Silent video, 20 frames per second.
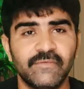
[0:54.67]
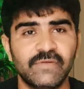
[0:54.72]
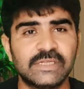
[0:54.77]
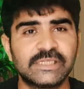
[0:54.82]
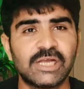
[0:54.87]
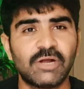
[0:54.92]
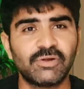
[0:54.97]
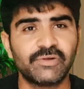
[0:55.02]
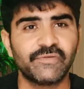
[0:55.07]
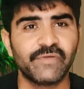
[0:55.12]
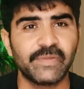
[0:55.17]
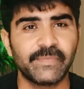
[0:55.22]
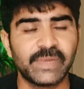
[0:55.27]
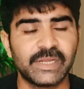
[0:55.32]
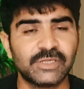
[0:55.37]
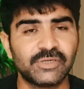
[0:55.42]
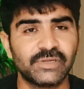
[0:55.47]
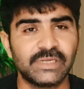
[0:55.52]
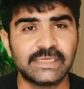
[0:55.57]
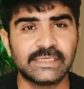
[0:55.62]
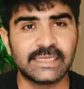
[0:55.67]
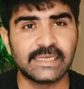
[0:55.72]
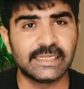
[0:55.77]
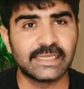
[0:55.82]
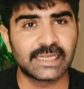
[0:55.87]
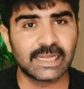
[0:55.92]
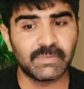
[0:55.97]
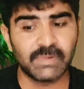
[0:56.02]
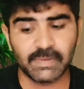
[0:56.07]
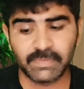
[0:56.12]
विथआउट वीपीएन जो है
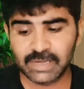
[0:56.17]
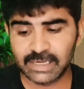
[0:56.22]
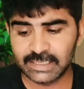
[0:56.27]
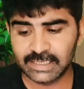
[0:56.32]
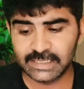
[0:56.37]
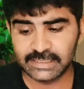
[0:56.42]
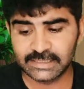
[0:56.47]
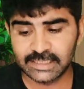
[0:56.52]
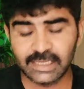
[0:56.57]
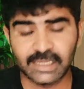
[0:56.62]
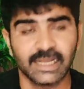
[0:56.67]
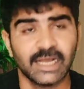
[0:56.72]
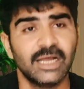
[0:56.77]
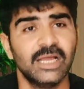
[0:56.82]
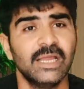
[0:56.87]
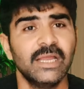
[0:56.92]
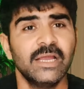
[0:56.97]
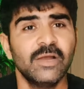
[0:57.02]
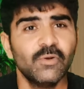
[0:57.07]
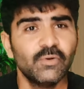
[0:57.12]
टेलीग्राम आपका नहीं चलेगा